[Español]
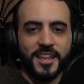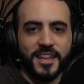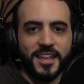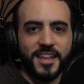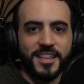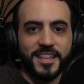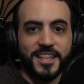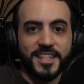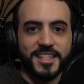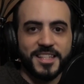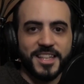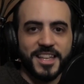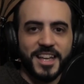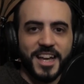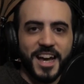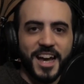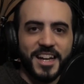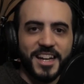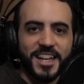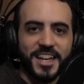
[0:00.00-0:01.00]
eh,
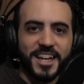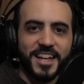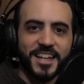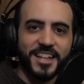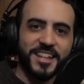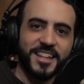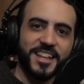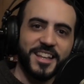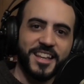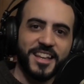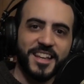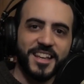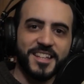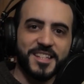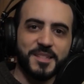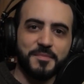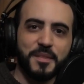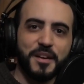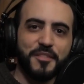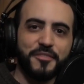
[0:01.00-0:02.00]
desde Alicante,
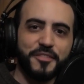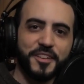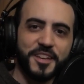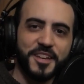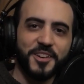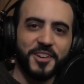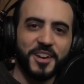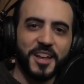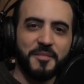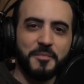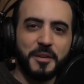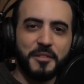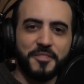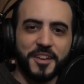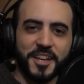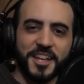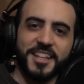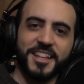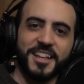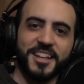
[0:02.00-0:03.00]
es Mafe. Hola,
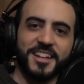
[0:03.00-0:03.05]
Mafe, ¿qué